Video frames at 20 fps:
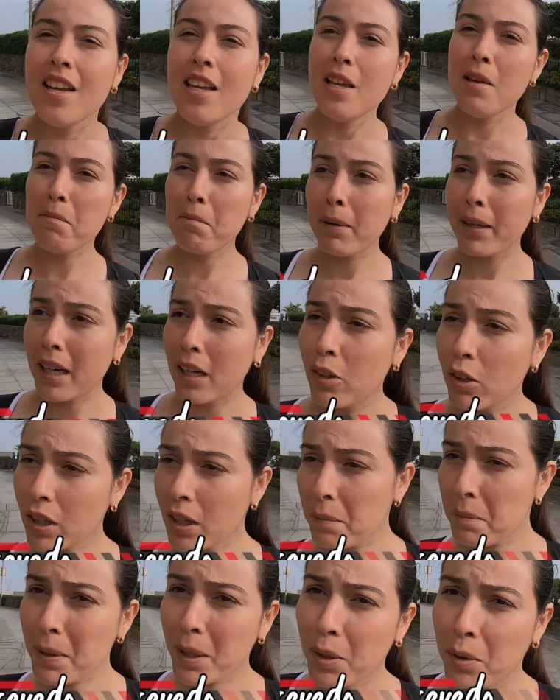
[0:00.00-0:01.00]
Y para los
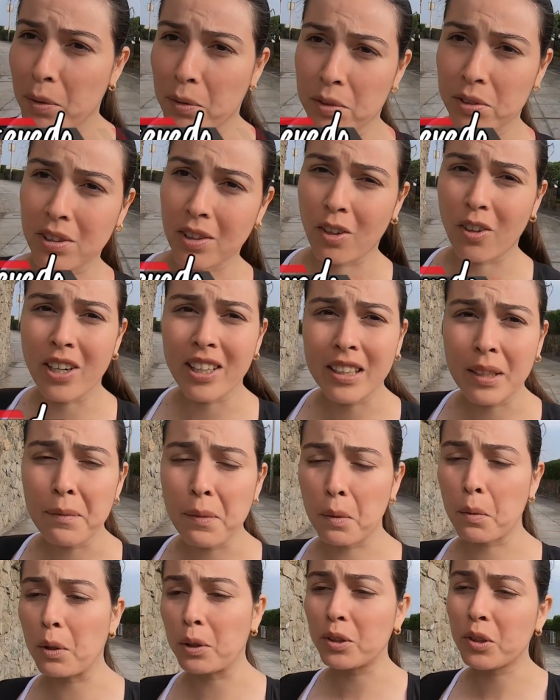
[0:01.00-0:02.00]
que me conocen, ahorita me
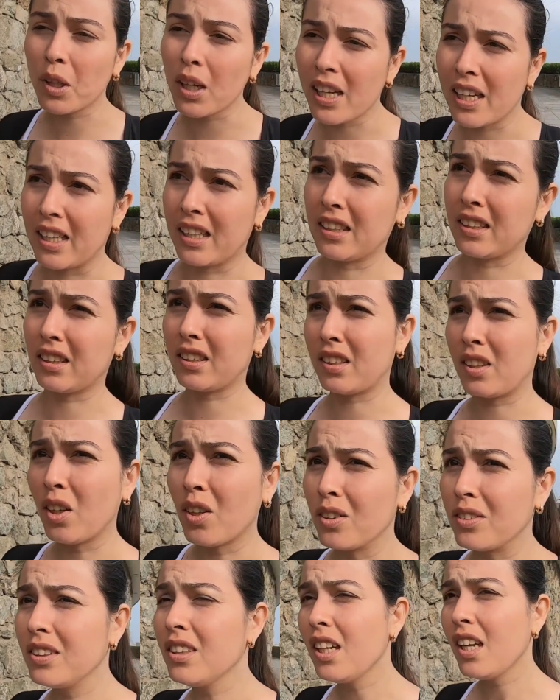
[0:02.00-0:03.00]
encuentro en
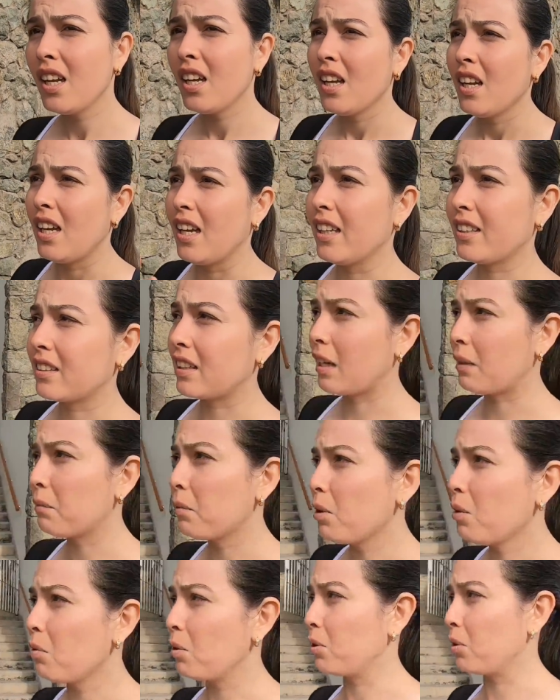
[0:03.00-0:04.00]
Ancón
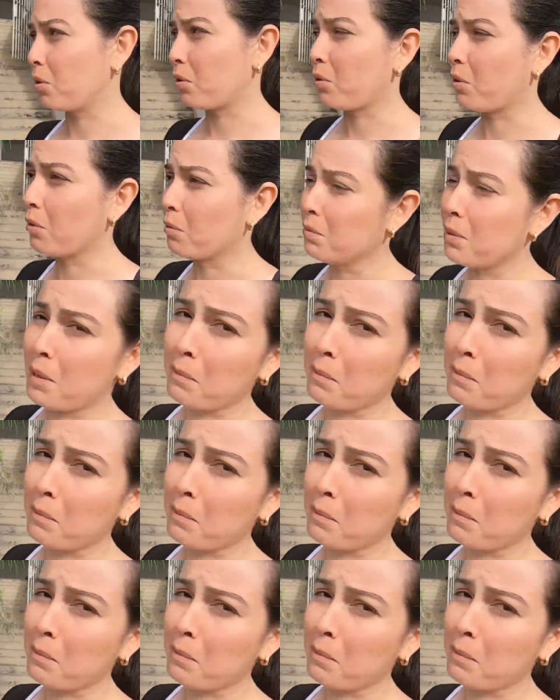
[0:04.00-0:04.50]
Estamos, bueno, con mi